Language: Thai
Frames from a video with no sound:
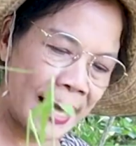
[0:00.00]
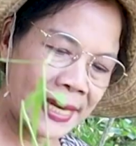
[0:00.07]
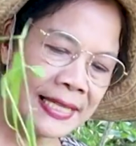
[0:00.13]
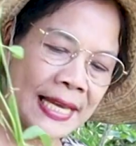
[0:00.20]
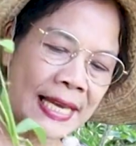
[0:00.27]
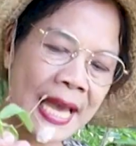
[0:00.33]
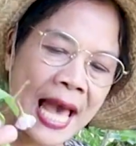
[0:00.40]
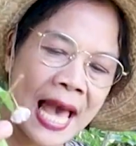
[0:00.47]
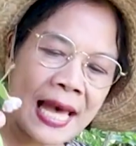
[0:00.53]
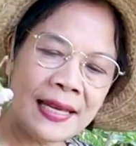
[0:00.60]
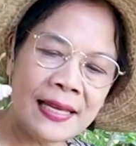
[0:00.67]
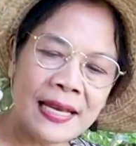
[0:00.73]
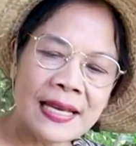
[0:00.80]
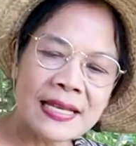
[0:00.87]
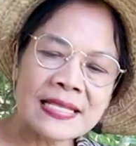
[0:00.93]
องมันนะคะ
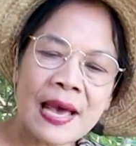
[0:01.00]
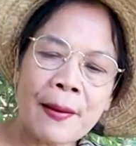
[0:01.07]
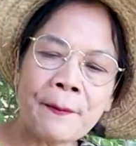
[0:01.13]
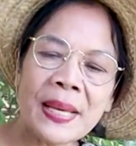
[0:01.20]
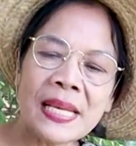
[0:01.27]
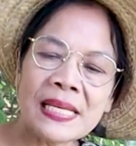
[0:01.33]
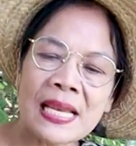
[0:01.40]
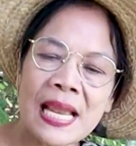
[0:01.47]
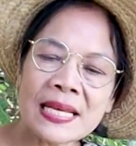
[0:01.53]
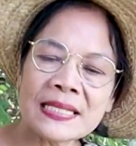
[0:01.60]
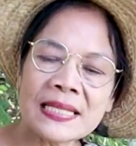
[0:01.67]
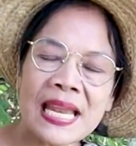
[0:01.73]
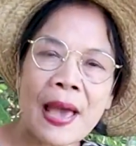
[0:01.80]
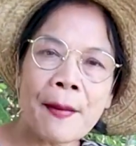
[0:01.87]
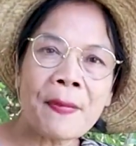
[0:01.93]
จะเป็นลั
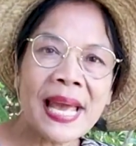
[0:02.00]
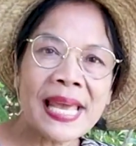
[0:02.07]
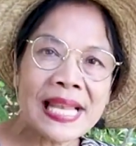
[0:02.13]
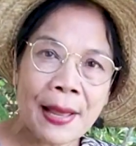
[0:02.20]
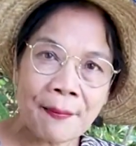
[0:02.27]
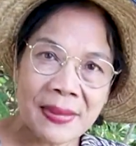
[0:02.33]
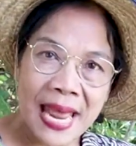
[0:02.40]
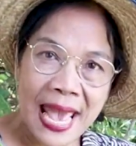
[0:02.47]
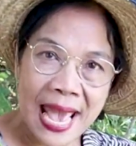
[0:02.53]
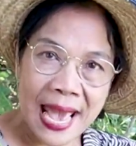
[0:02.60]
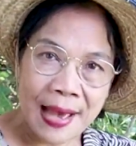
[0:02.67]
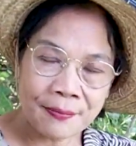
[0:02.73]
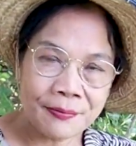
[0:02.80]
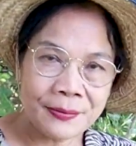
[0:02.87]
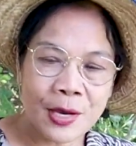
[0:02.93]
กษณะใบแหล
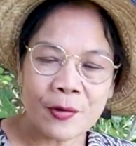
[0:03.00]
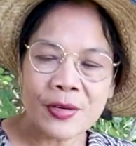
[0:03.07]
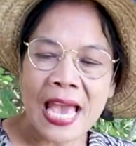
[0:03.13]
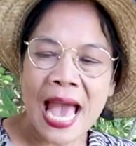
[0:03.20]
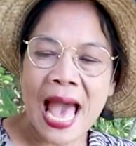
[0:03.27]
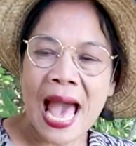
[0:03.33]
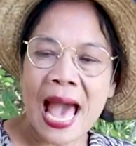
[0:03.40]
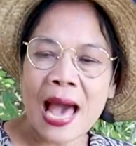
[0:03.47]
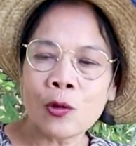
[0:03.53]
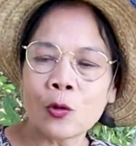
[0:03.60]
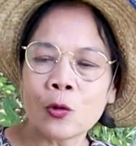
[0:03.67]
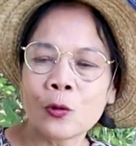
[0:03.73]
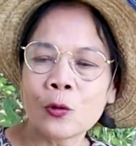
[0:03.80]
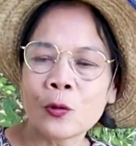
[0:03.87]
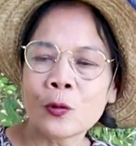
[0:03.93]
มๆยา
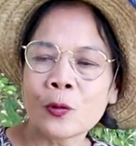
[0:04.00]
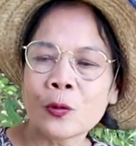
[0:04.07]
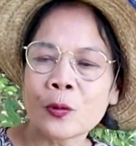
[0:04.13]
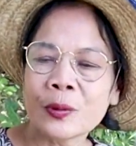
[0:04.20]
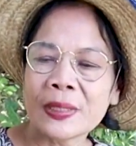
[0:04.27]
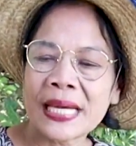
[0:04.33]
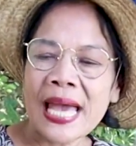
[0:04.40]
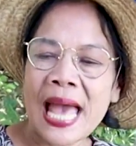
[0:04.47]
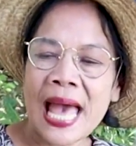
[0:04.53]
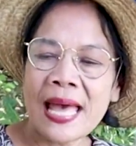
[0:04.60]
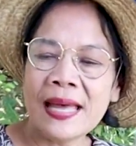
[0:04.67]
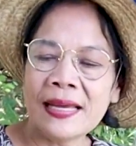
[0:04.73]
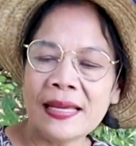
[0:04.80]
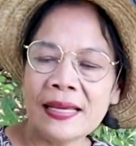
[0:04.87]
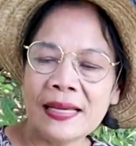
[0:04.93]
วๆนะคะ
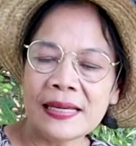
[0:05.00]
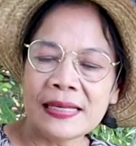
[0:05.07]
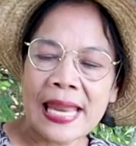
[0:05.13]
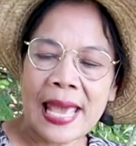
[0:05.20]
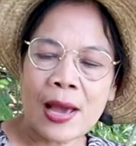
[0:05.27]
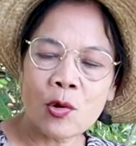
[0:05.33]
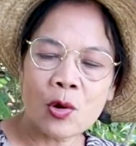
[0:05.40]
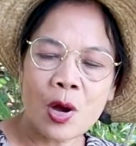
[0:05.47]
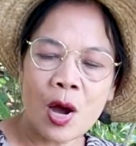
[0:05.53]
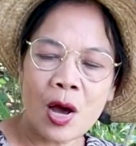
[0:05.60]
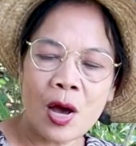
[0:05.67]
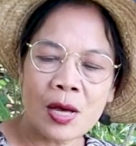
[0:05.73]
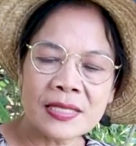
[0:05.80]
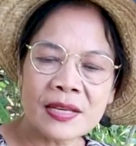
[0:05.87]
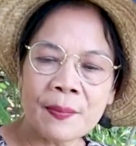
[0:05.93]
แล้ว
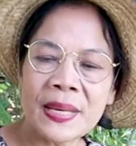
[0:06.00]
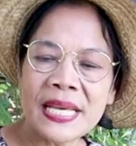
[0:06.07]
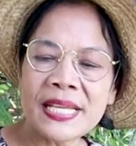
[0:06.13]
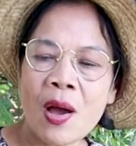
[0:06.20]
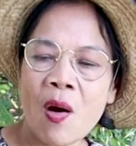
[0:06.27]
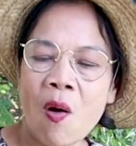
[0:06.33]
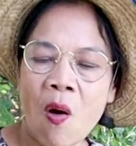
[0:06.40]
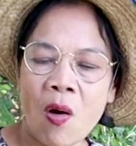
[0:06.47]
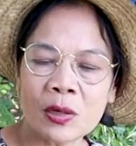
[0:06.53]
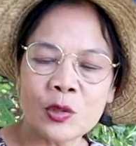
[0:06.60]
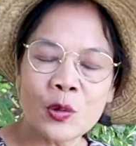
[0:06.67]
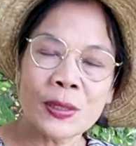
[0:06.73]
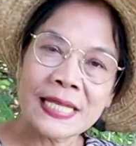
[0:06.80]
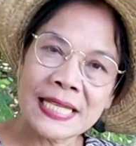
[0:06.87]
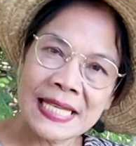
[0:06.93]
ก็จะมีดอก
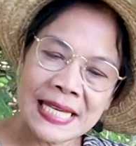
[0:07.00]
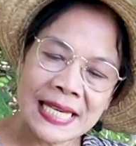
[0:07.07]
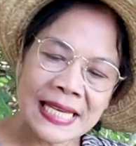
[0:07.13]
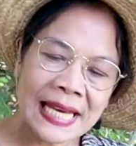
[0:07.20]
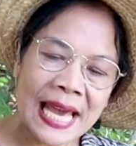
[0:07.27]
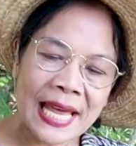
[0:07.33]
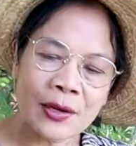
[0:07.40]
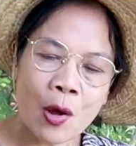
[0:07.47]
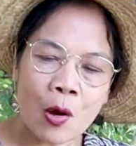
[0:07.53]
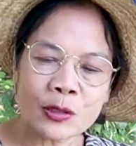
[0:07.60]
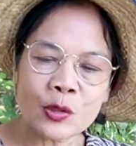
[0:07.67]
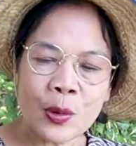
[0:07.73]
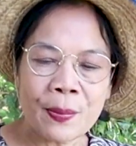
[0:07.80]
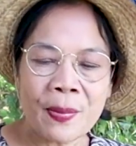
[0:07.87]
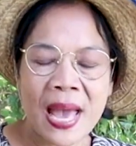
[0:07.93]
ช่วงนี้นะคะดอก
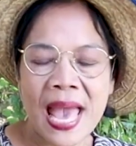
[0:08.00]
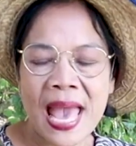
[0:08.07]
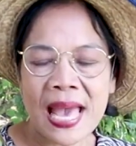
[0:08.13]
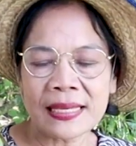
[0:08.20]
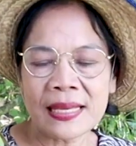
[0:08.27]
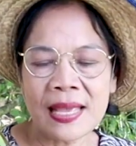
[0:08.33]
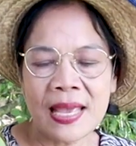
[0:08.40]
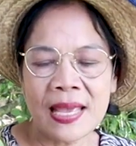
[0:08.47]
สวยมาก